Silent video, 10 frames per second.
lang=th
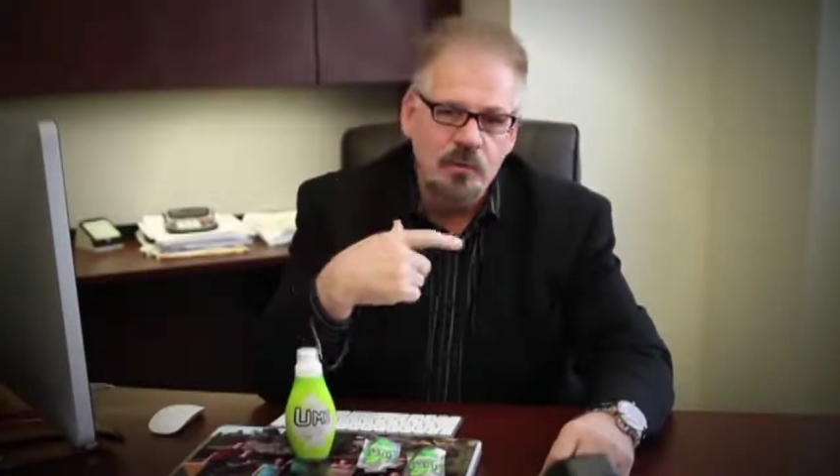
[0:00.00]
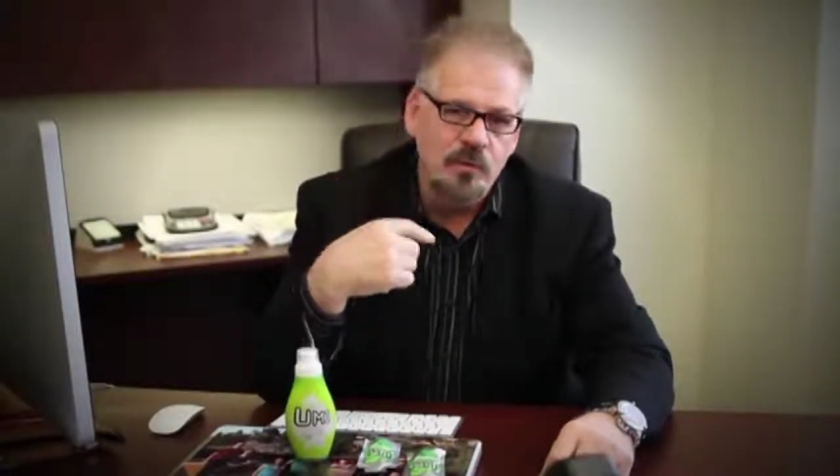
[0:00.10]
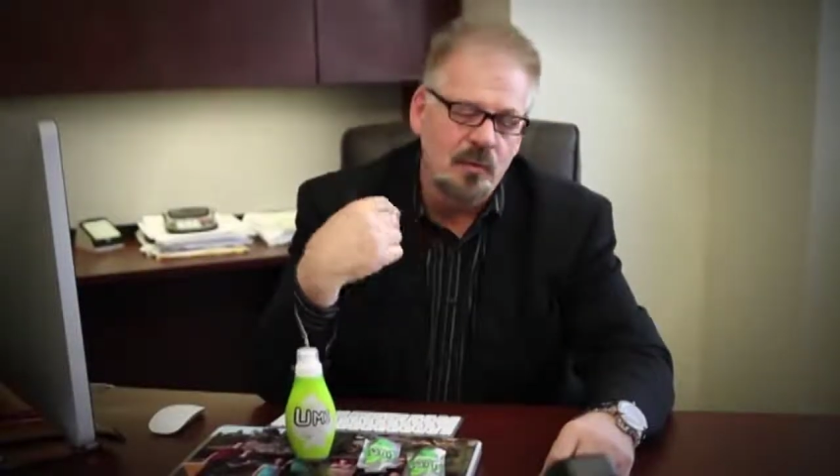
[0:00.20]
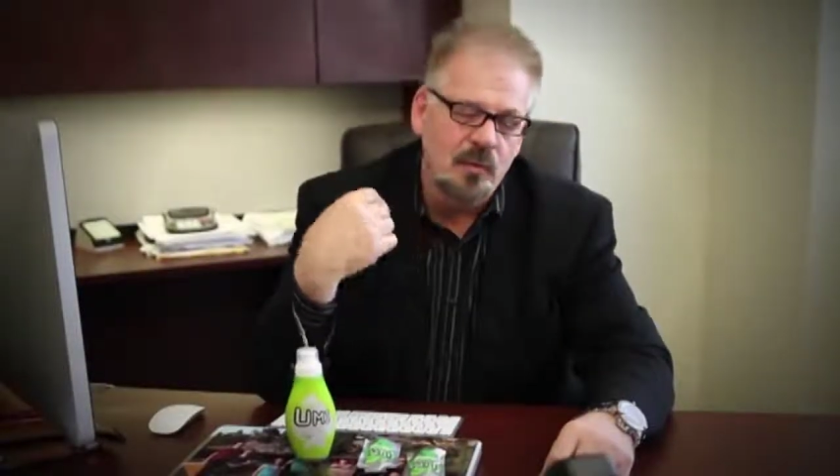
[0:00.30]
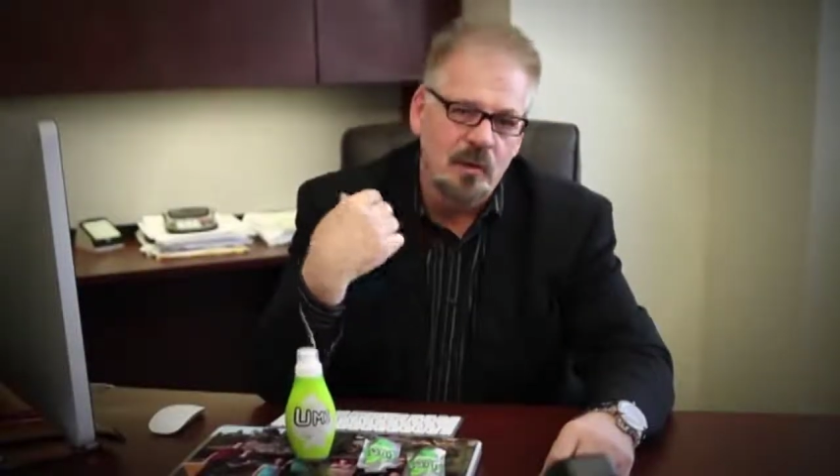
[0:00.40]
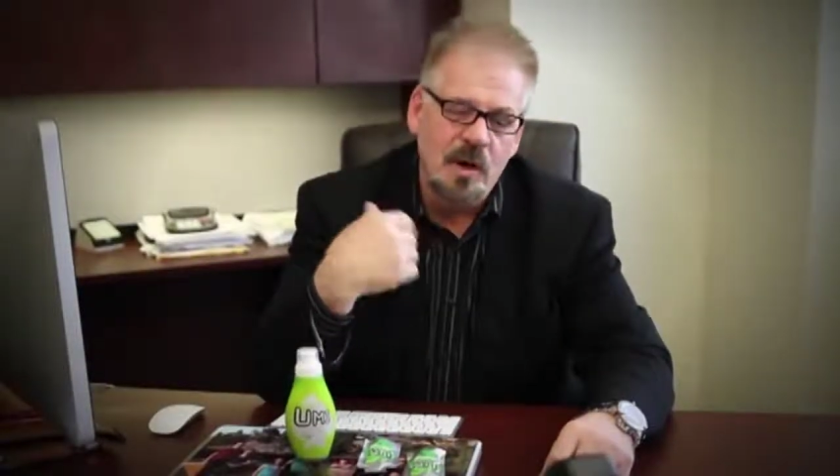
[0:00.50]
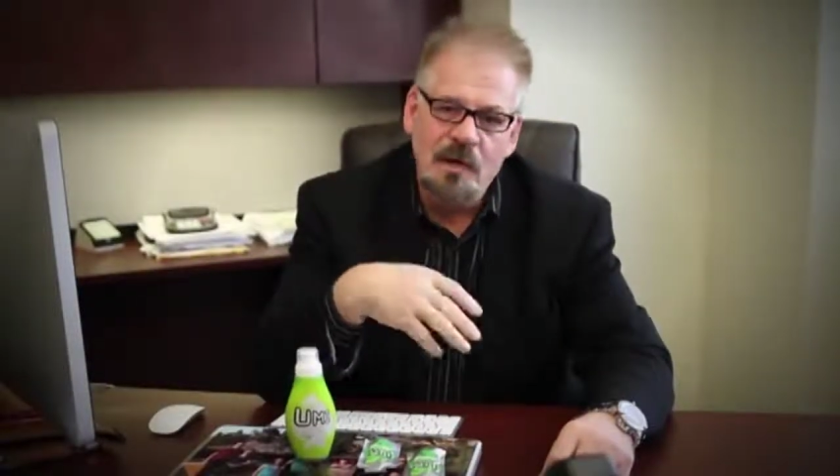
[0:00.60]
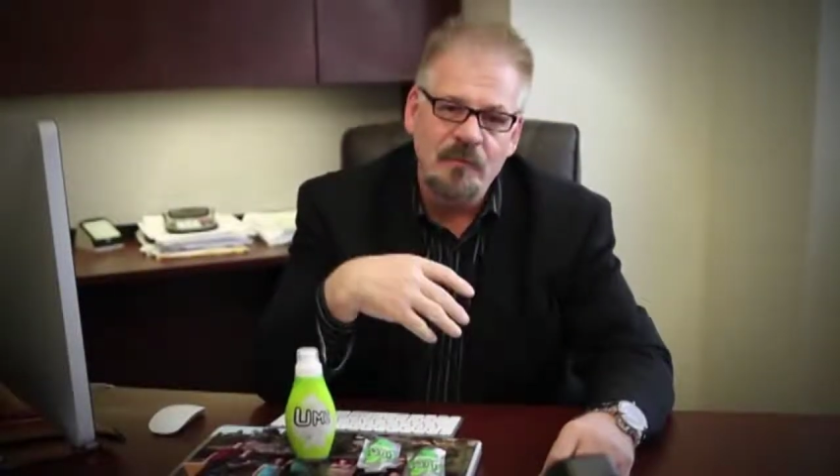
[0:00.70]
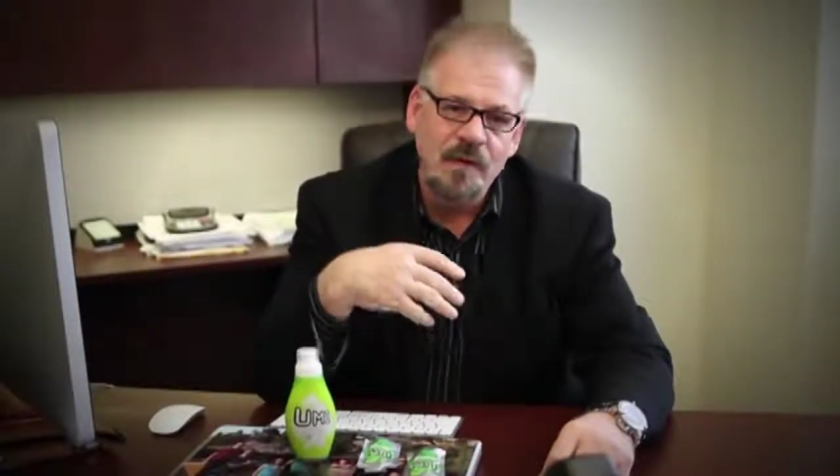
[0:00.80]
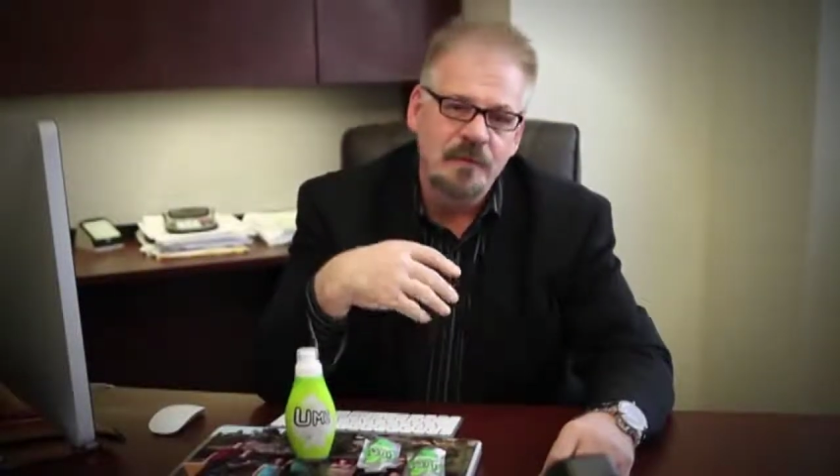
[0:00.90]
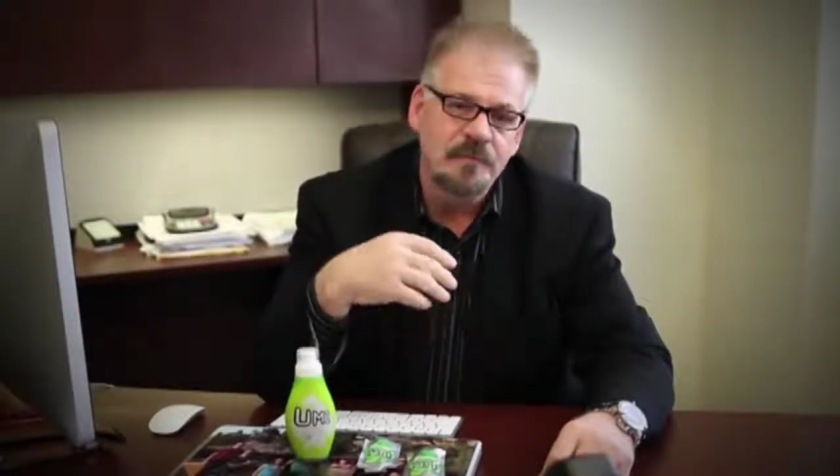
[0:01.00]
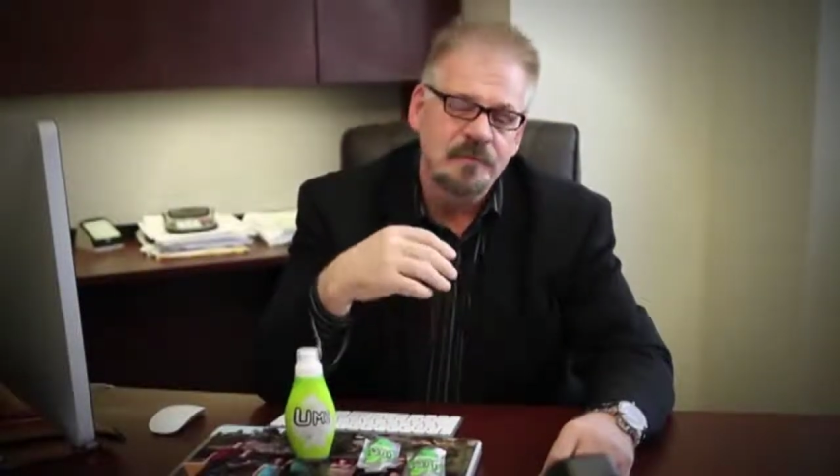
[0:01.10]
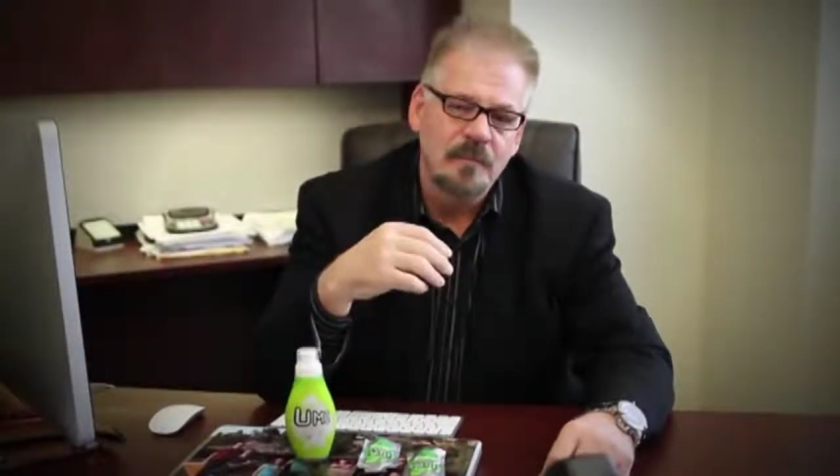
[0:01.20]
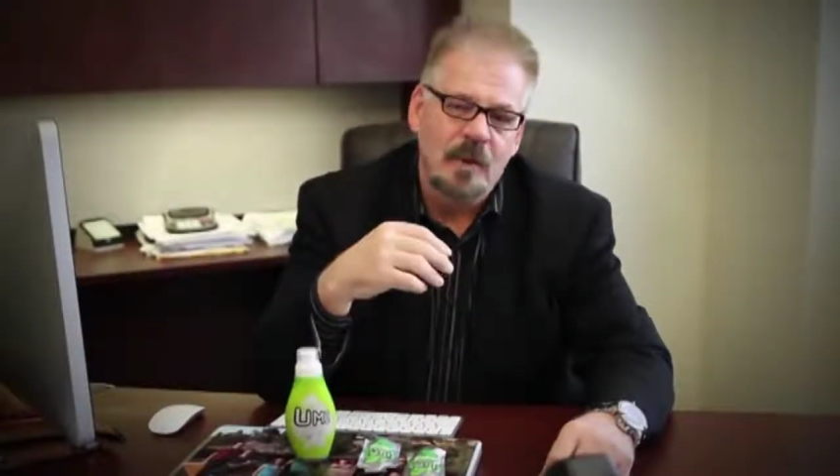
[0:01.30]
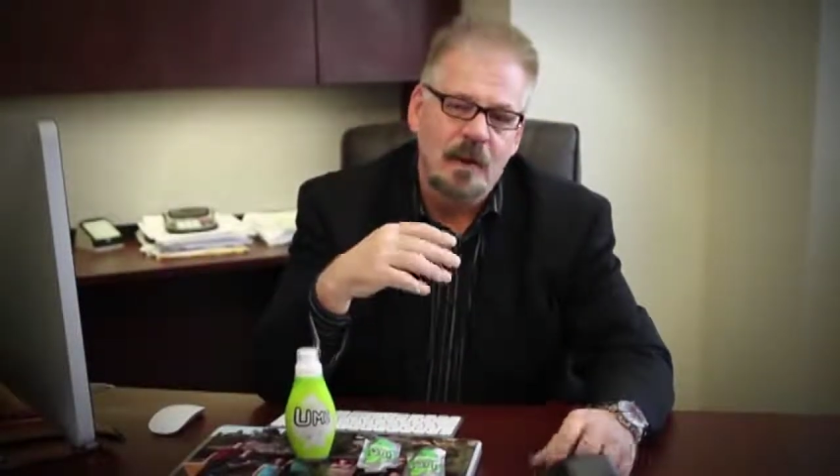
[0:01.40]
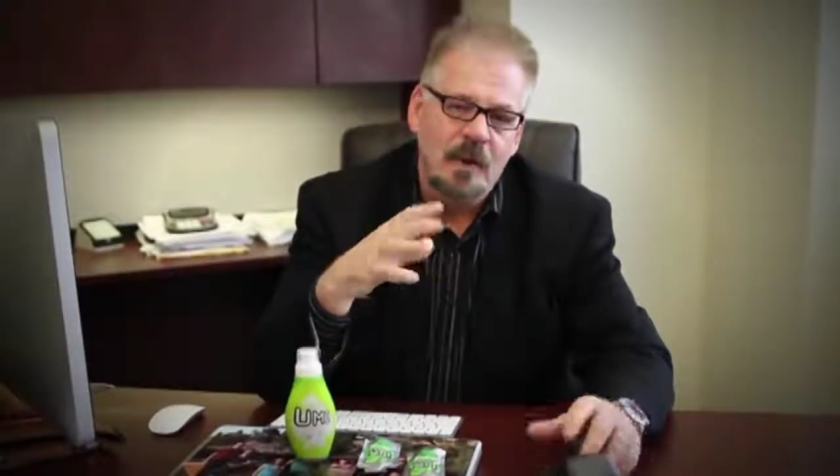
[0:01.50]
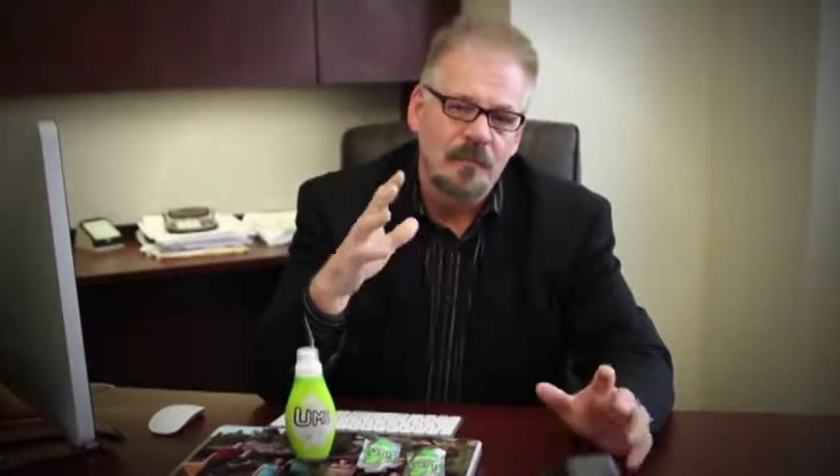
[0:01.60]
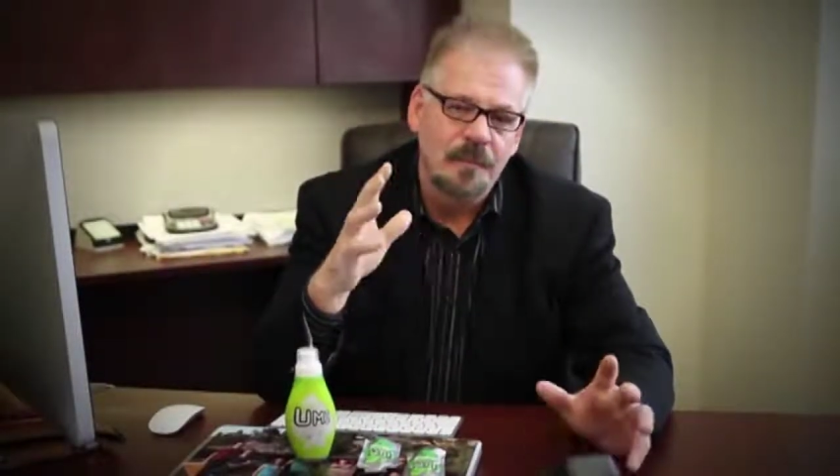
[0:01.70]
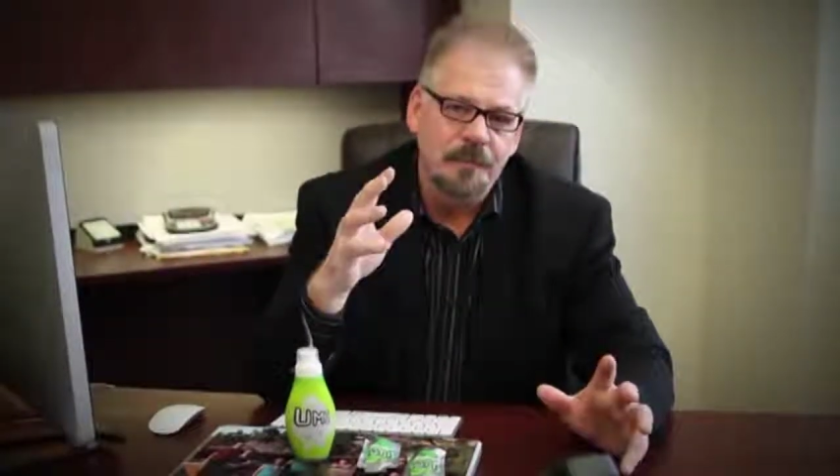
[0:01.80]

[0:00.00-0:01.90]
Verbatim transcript: น้ำมูกไหล เจ็บคอไอ